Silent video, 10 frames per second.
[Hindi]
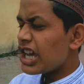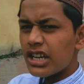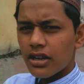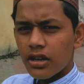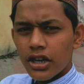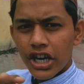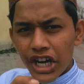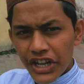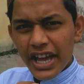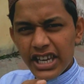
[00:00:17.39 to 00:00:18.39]
एक
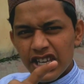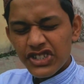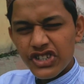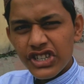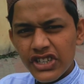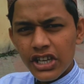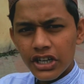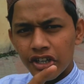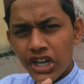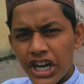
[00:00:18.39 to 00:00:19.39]
इंडिया के हिस्ट्री से
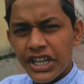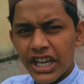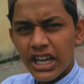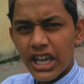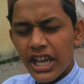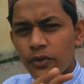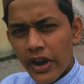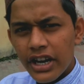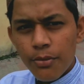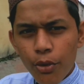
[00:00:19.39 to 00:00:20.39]
रिलेटेड एक
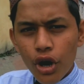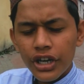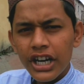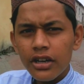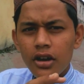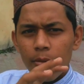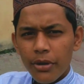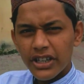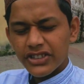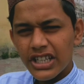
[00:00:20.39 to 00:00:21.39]
वेरी इंपॉर्टेंट
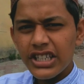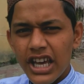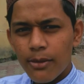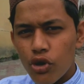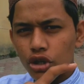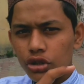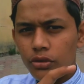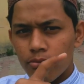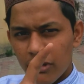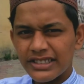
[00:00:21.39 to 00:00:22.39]
पर्सन के हम लोग
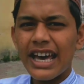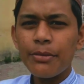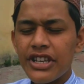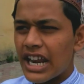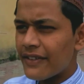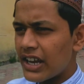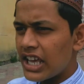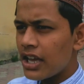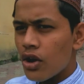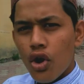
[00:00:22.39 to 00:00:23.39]
मज़ार पे जाने वाले